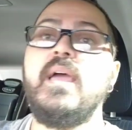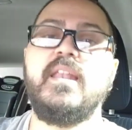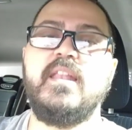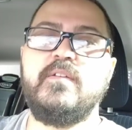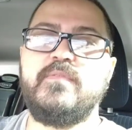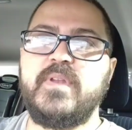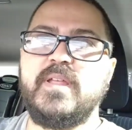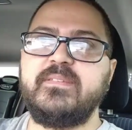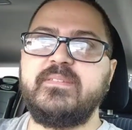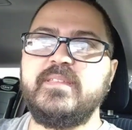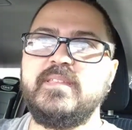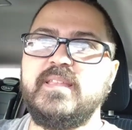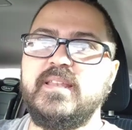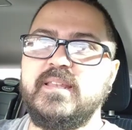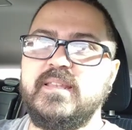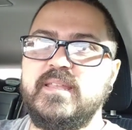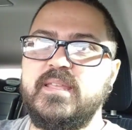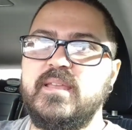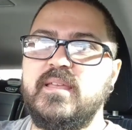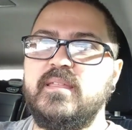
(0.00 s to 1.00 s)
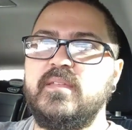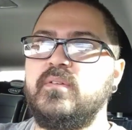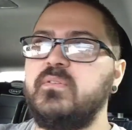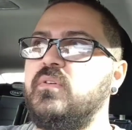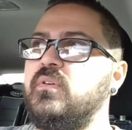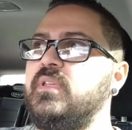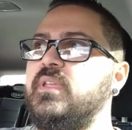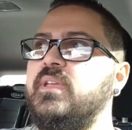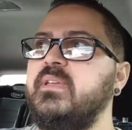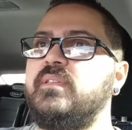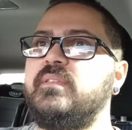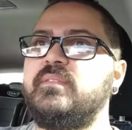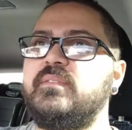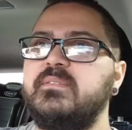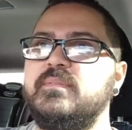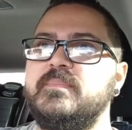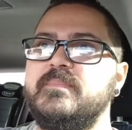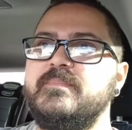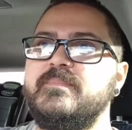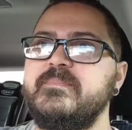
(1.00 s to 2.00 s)
La frase del día de hoy
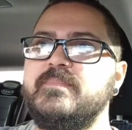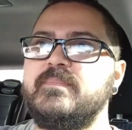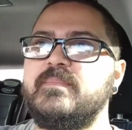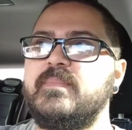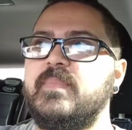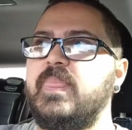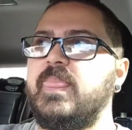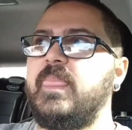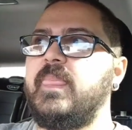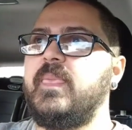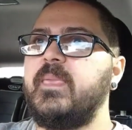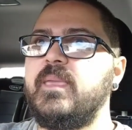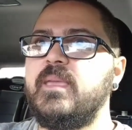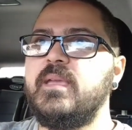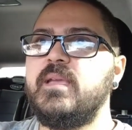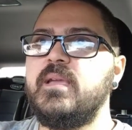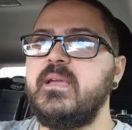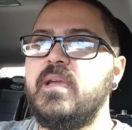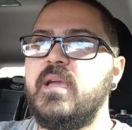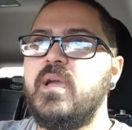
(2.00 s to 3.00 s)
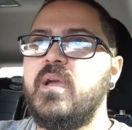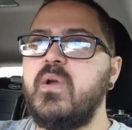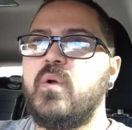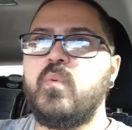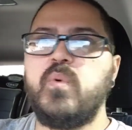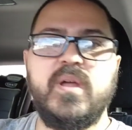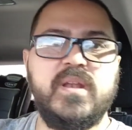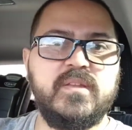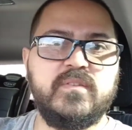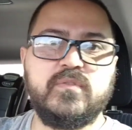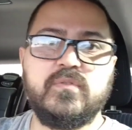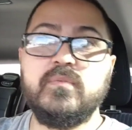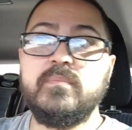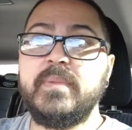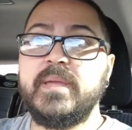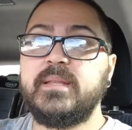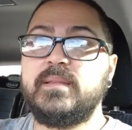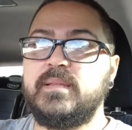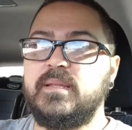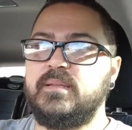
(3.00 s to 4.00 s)
es, ¿cuál es tu
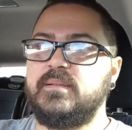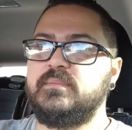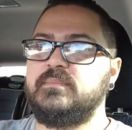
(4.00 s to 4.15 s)
meta?